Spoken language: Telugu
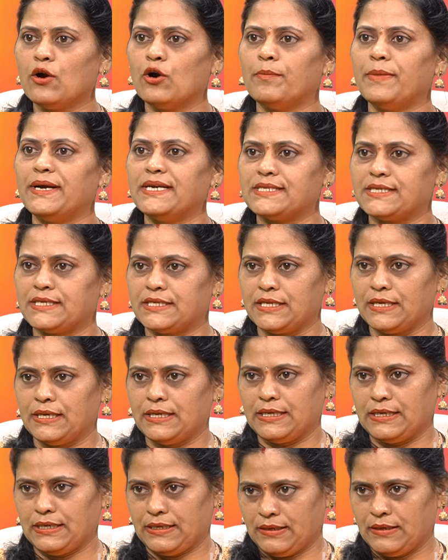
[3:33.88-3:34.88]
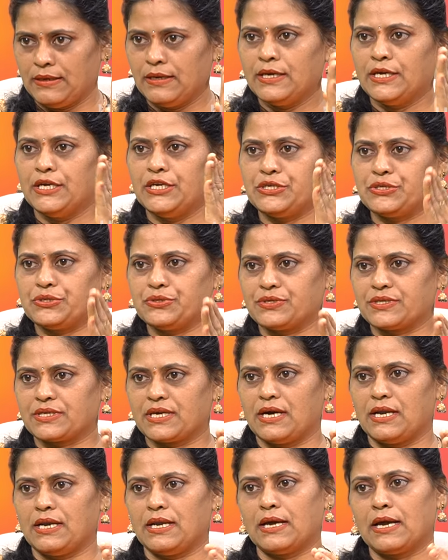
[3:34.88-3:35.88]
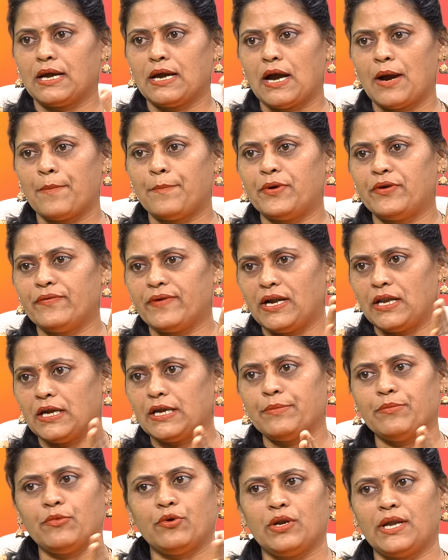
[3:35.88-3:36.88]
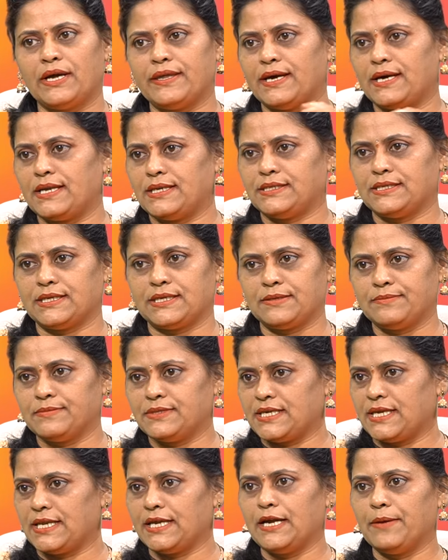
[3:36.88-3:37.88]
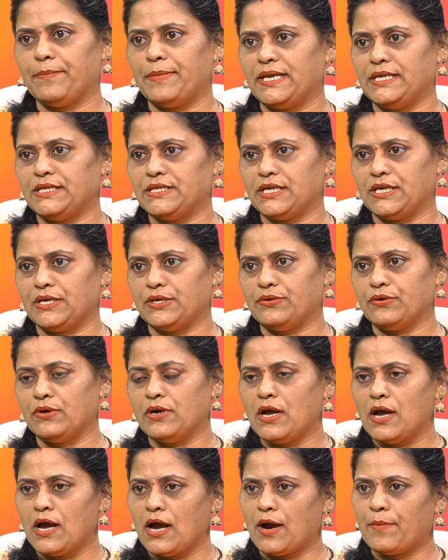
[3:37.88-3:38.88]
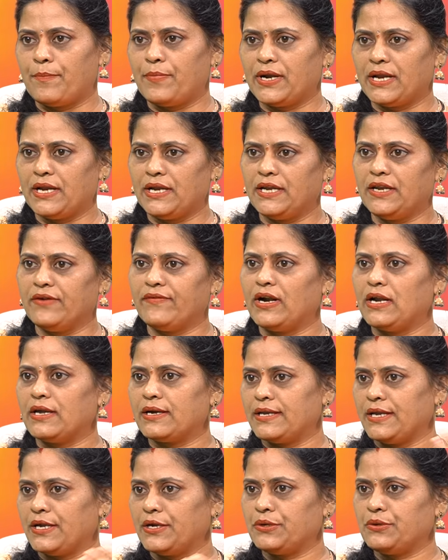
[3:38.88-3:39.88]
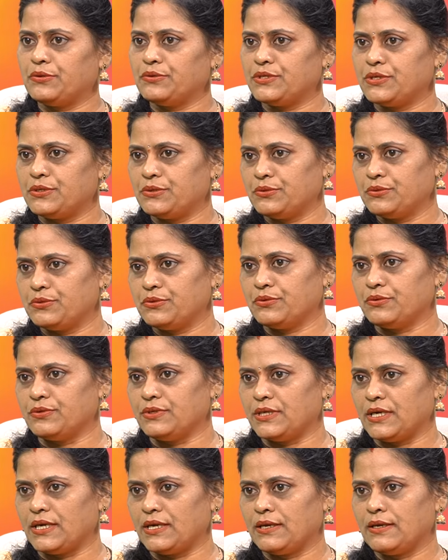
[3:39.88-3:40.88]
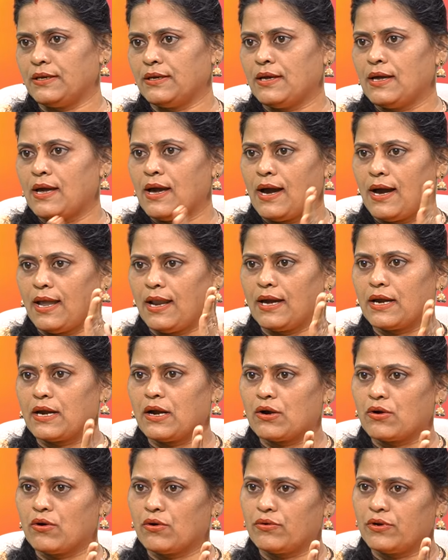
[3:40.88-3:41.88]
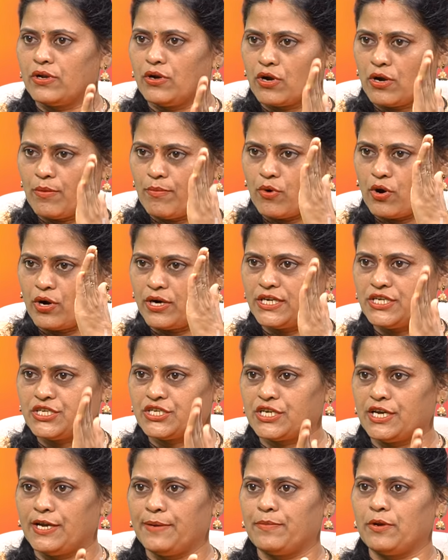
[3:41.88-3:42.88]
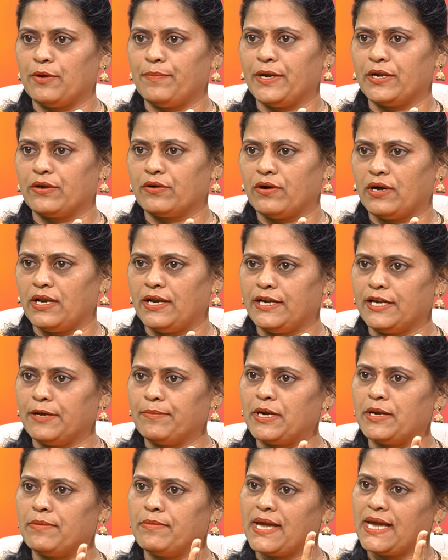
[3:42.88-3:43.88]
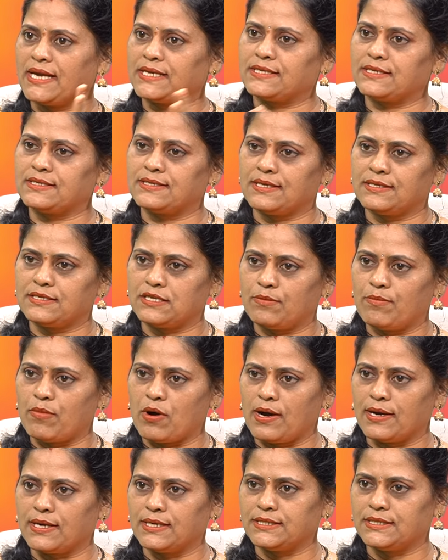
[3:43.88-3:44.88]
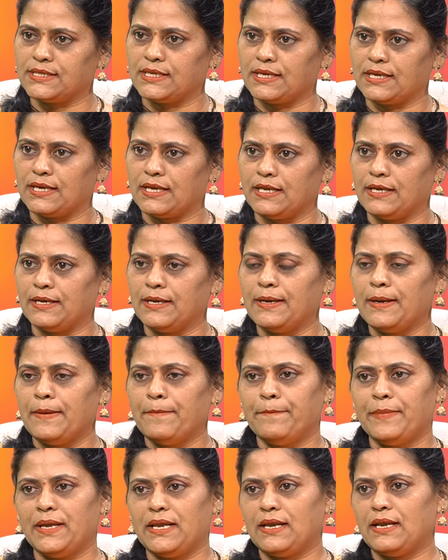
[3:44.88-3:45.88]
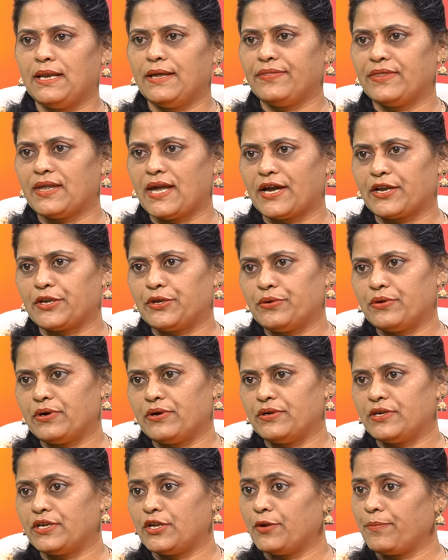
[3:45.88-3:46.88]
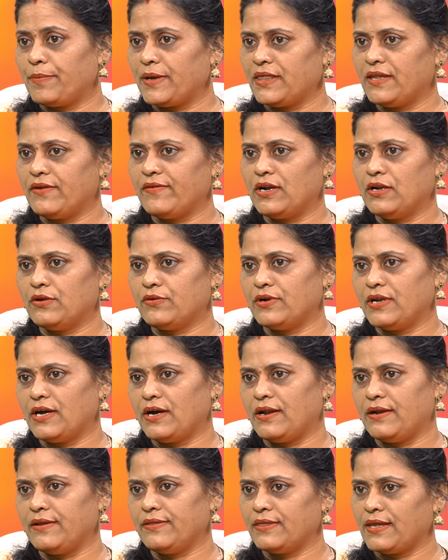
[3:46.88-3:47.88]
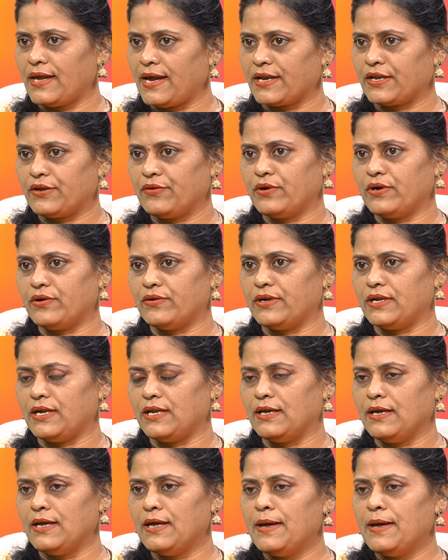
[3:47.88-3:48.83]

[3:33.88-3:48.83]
ఒబైసిటీ ఇష్యూస్ కారణంగా అప్పుడు వాళ్ళకి మూలాధార చక్రం సరిగ్గా పనిచేయదు అప్పుడన్నీ వాళ్ళకి నెగిటివ్ జరుగుతూ ఉంటాయి అలా కాకుండా ఒక బాడీ షేప్లో పెట్టుకోవాలంటే మనం ఎక్సర్సైజులు బాగా చేయాలి పిల్లలు ఎంత యాక్టివ్గా ఉంటారో పెద్దవాళ్ళు కూడా అంత యాక్టివ్గా ఉండాలి